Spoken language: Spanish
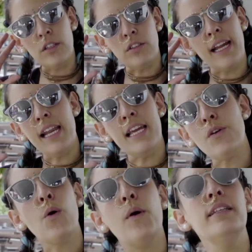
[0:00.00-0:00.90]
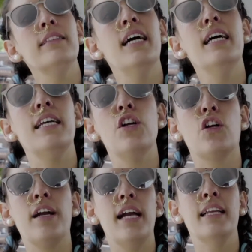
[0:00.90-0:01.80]
tengan eso en cuenta y yo
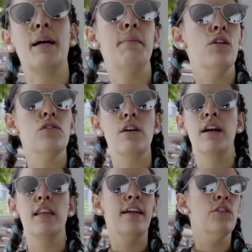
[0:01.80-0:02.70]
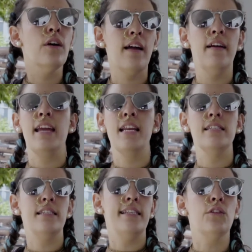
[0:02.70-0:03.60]
creo que el camino se va a ir dando, cada quien es
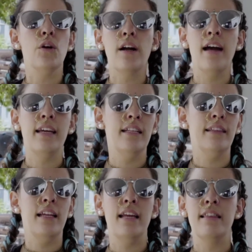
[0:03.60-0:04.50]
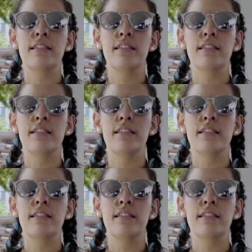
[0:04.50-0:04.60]
distinto, cada quien tiene